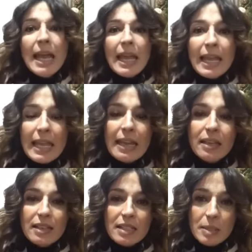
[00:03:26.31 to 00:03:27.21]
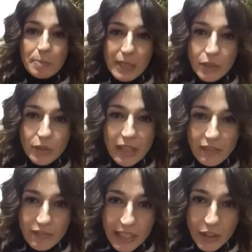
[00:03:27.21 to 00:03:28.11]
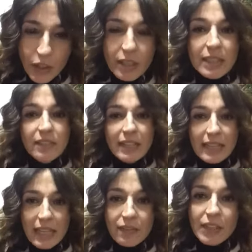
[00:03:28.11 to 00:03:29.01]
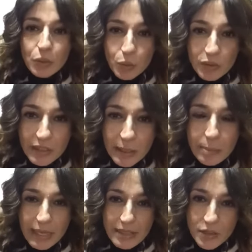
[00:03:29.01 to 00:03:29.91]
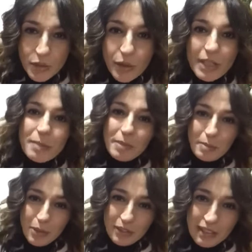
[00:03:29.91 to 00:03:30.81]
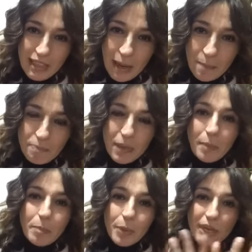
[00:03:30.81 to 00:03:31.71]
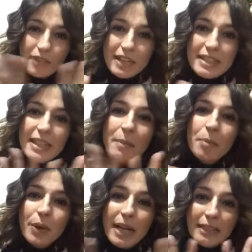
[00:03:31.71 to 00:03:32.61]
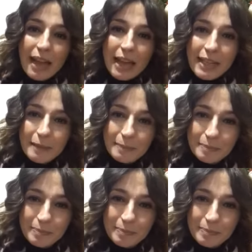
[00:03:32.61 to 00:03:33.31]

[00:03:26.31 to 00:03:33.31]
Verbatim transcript: e spero davvero di vedervi tutti presto in biblioteca. Buone feste e buon Natale!